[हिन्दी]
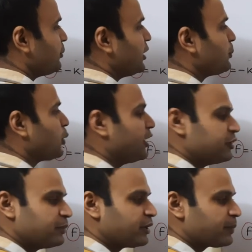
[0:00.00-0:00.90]
मतलब
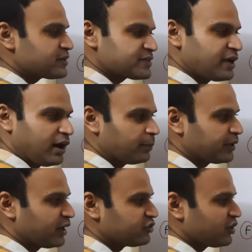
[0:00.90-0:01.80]
पॉइंट मेरे पास यहां
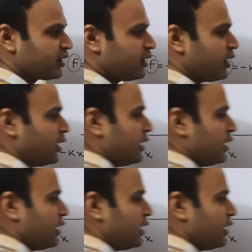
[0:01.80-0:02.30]
पे आ जाएगा